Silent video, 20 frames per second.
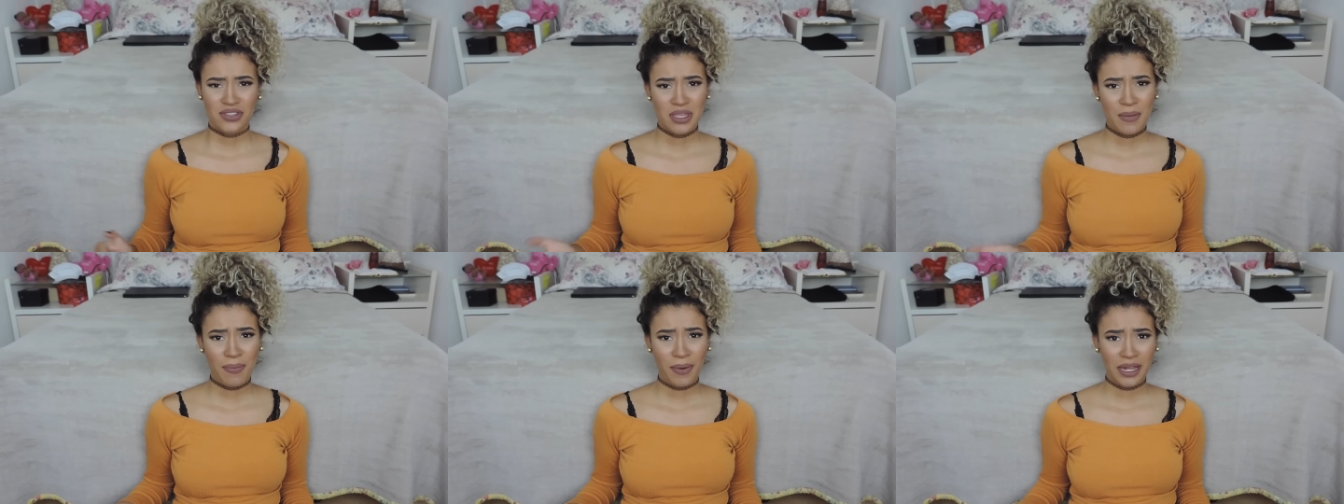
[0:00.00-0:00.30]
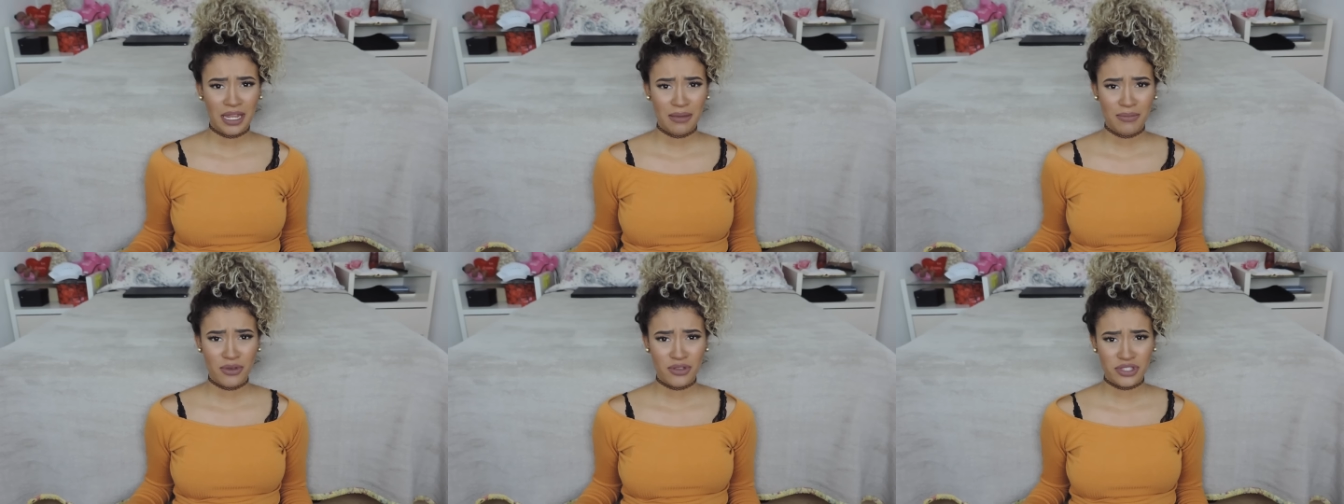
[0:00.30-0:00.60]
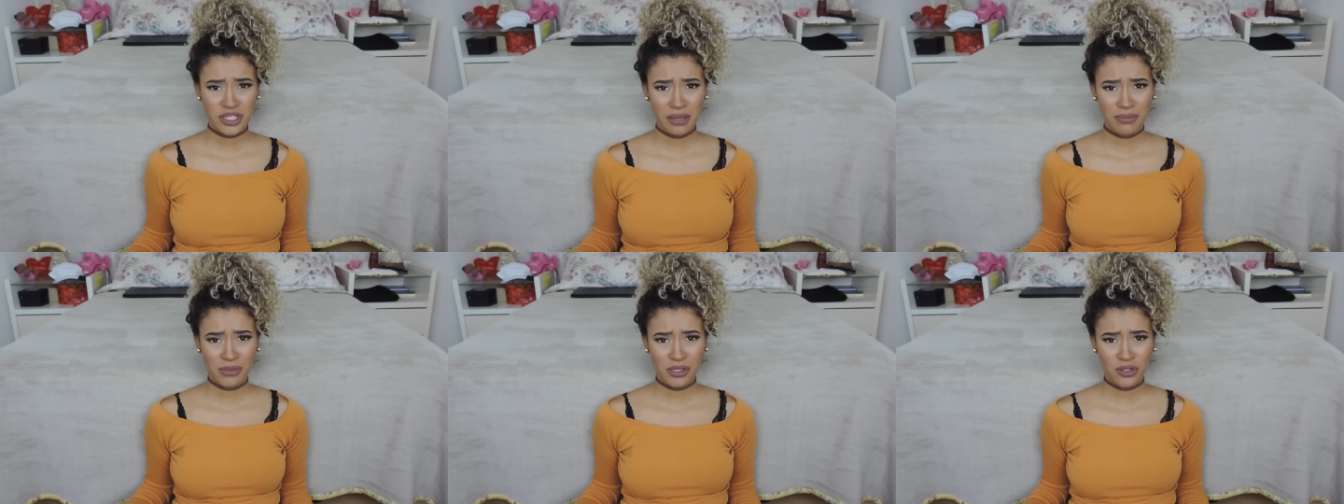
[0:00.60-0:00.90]
Eu separei
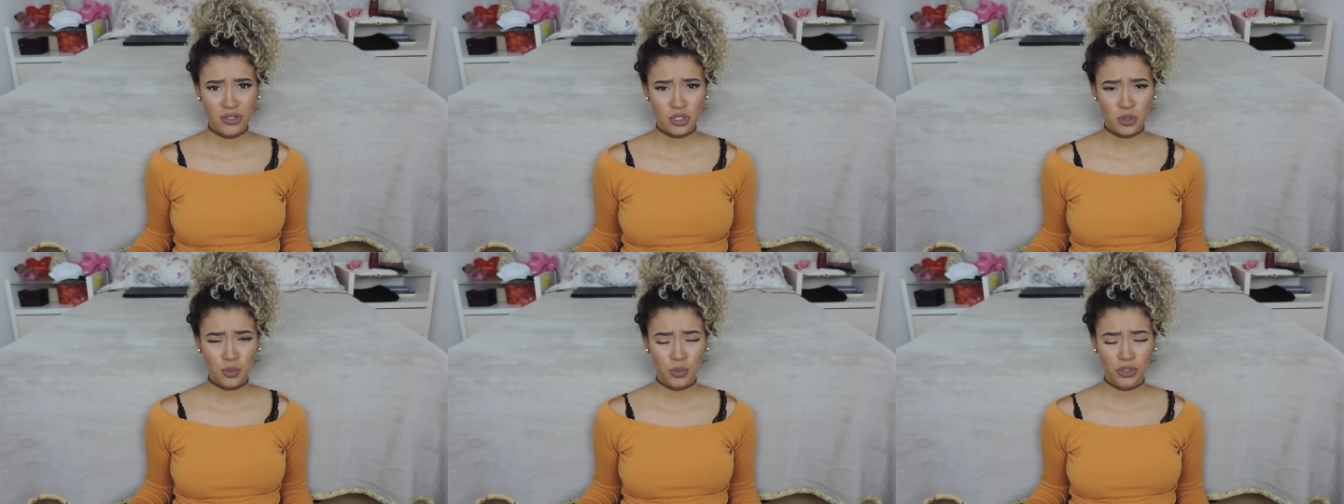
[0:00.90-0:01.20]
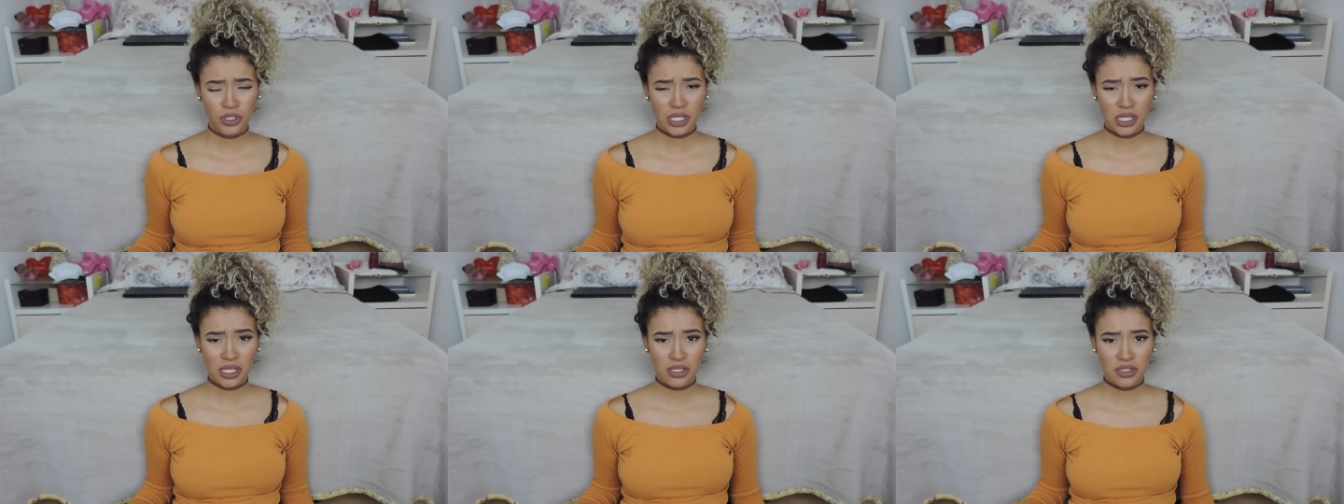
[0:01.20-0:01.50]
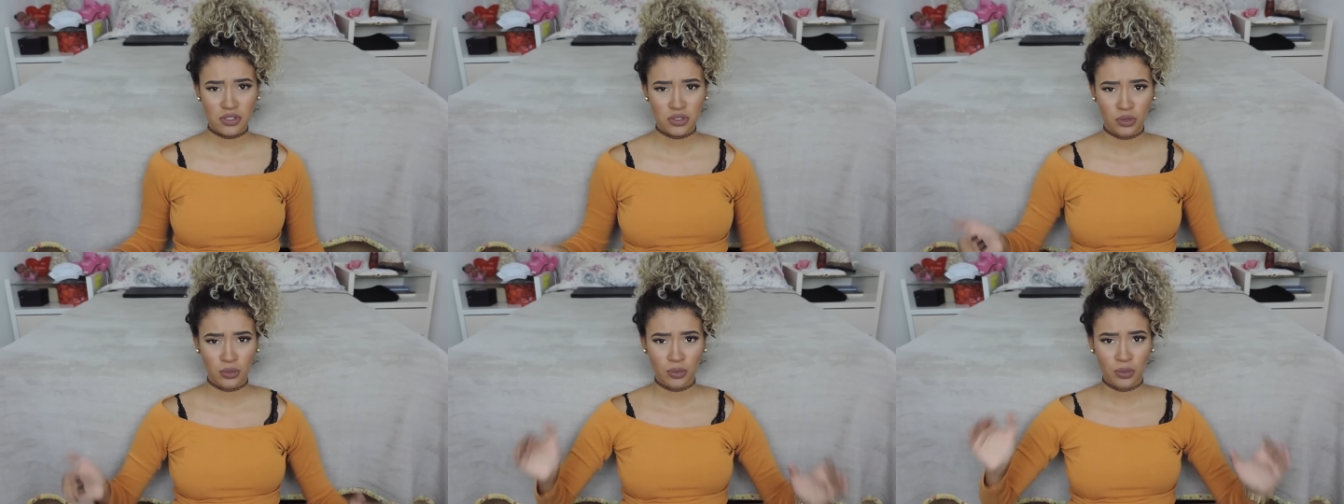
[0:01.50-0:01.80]
meus amigos por
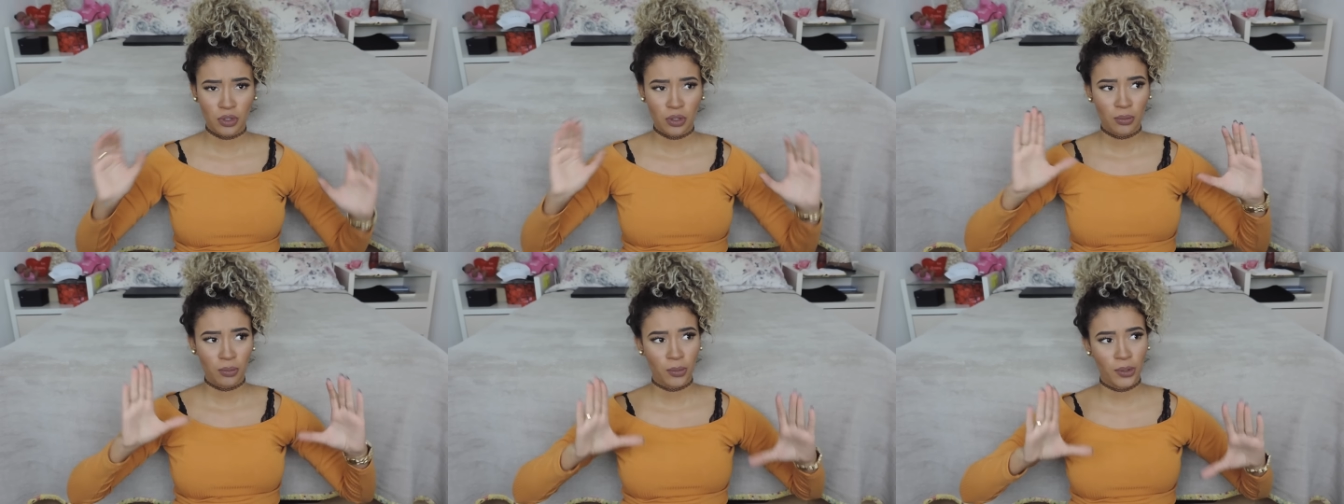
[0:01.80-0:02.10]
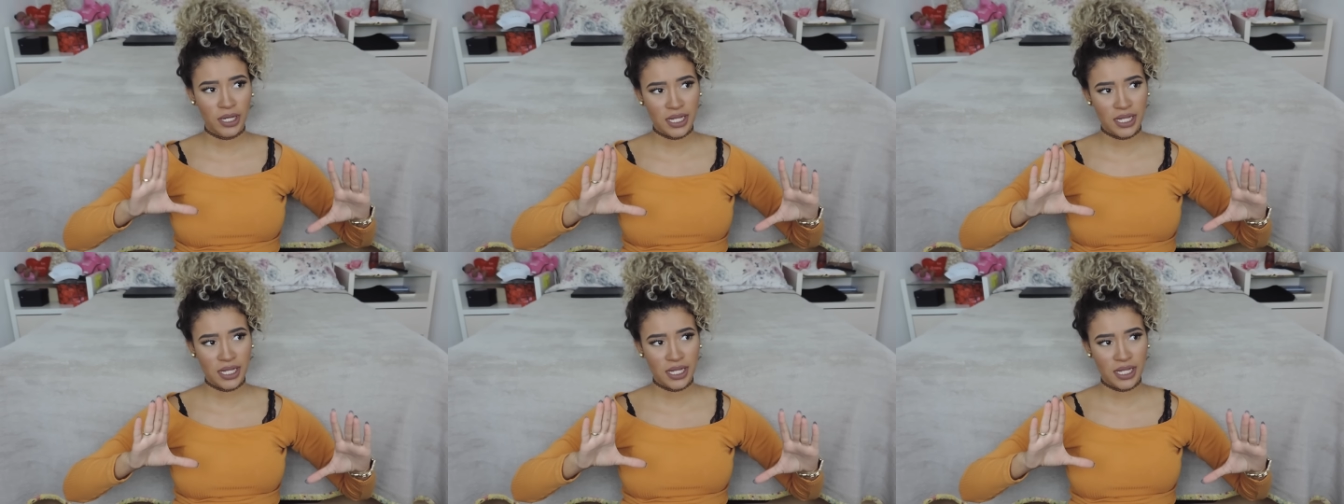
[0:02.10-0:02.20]
isso.